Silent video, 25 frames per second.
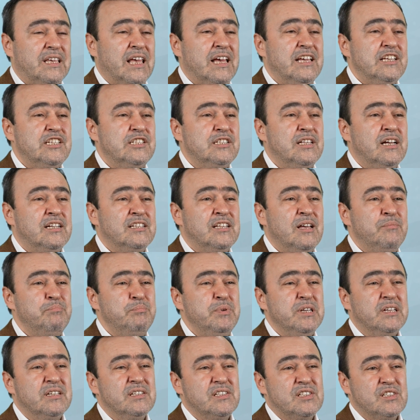
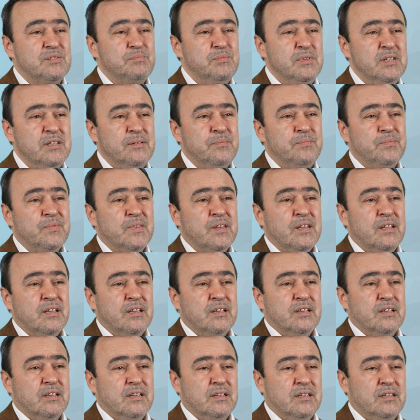gençlerden bir kısmı
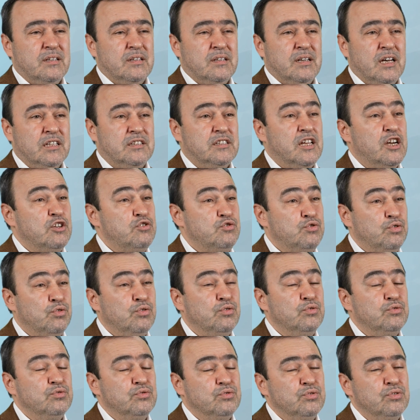e, hatta
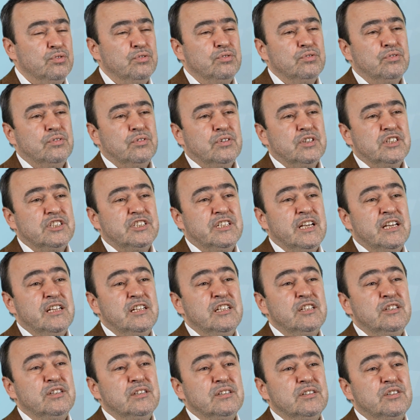çoğunluğu
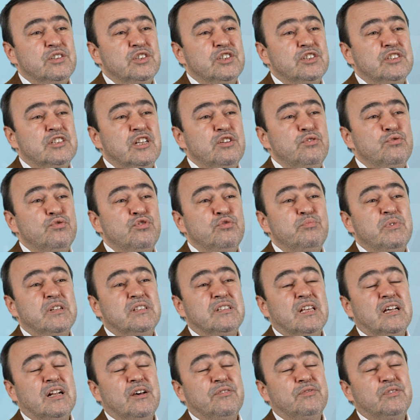şehrin dışına yürüme
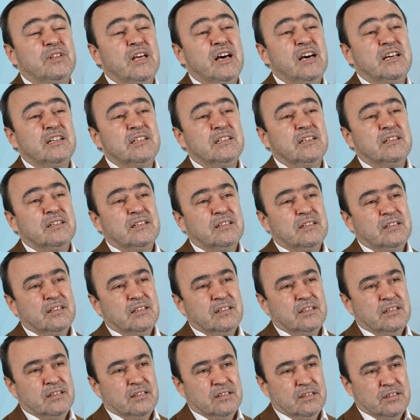taraftarı
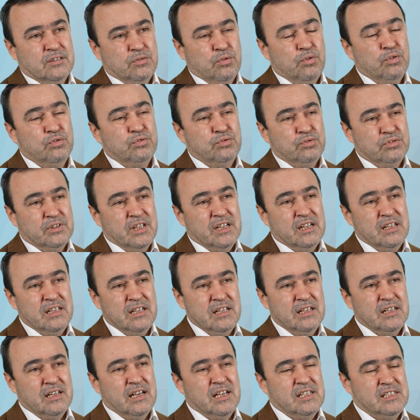
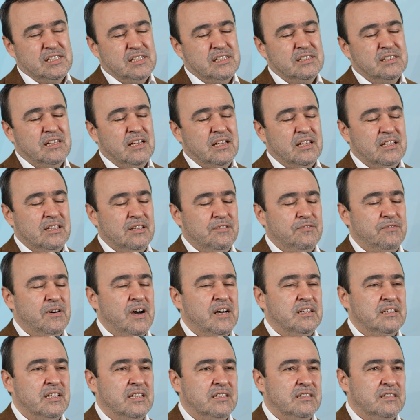olduklarını aslında
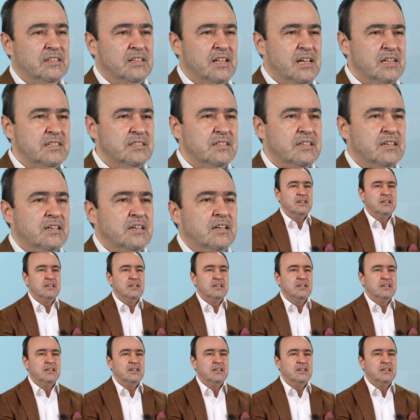ifade ettiler.